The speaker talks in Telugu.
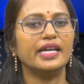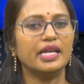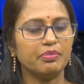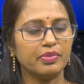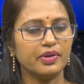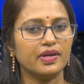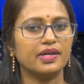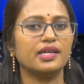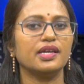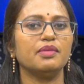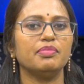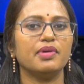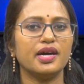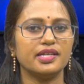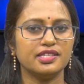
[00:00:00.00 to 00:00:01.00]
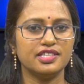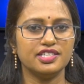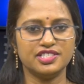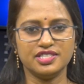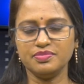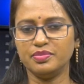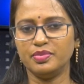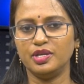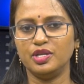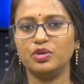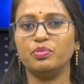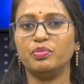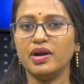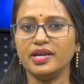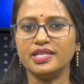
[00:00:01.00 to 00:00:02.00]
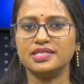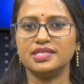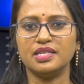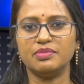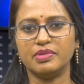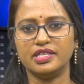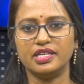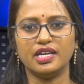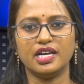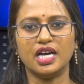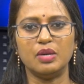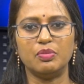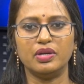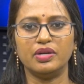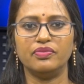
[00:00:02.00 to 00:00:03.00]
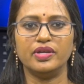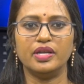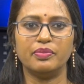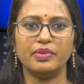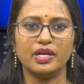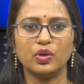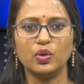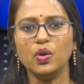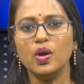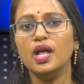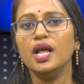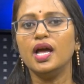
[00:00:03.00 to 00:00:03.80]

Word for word: డెబ్బై ఒకటి భారతదేశం మరియు పాకిస్తాన్ మధ్య కాల్పుల విరమణకు